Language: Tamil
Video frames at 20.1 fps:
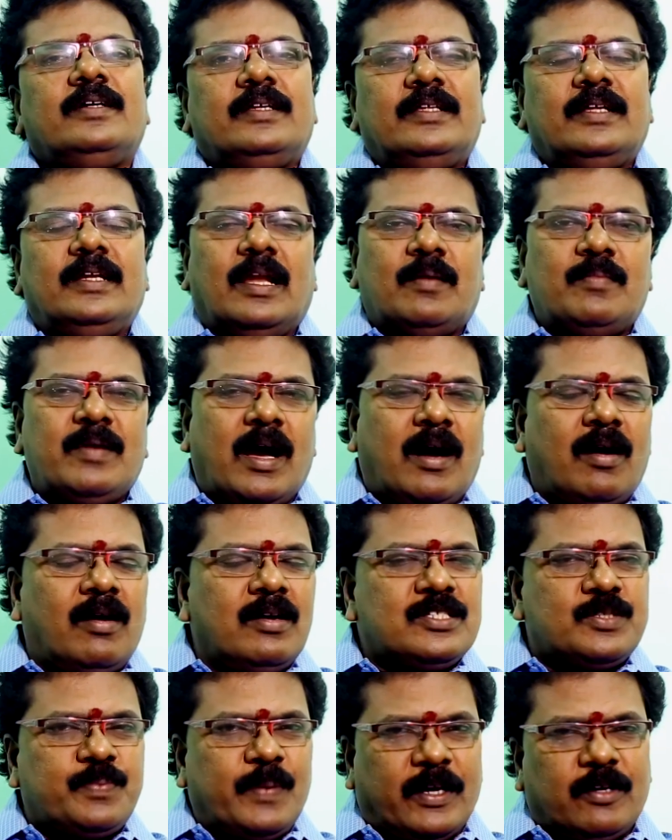இது எல்லாமே
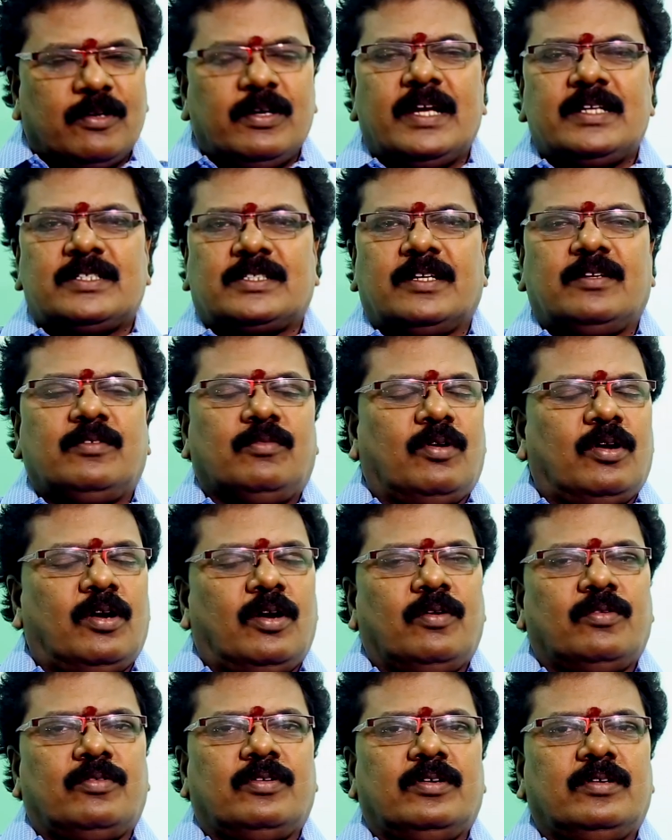ஆல் ஸ்பெக்குலேஷன்
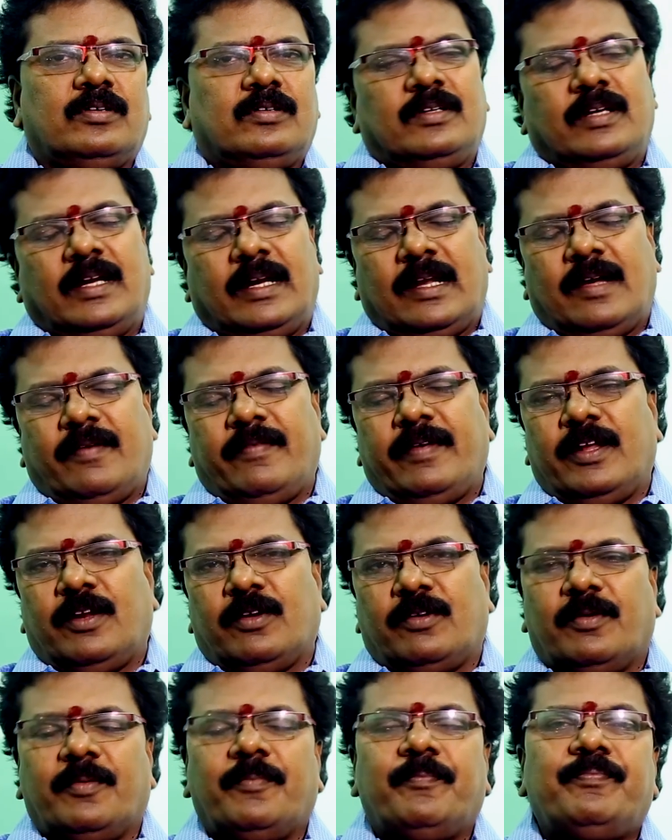ஓரளவுக்கு நல்லாவே
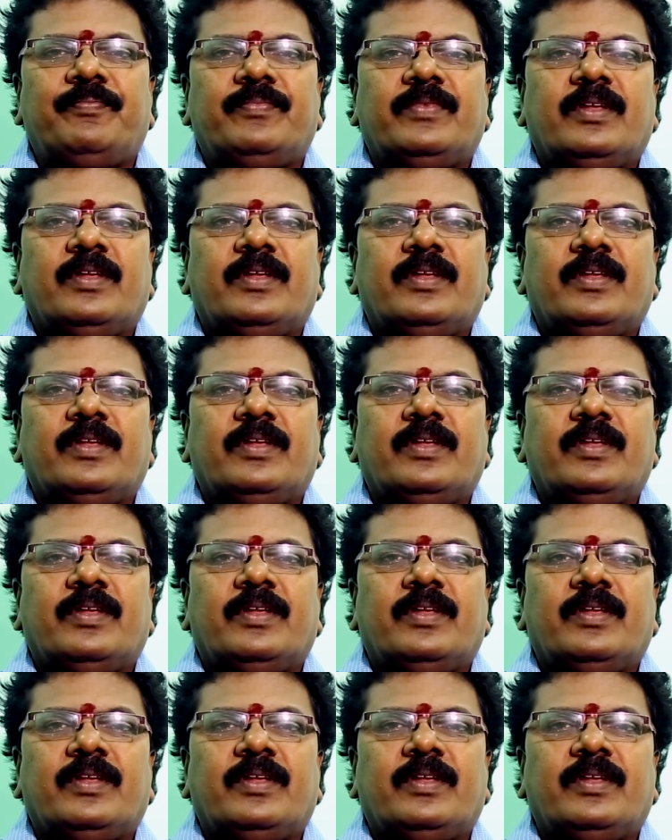இருக்கும்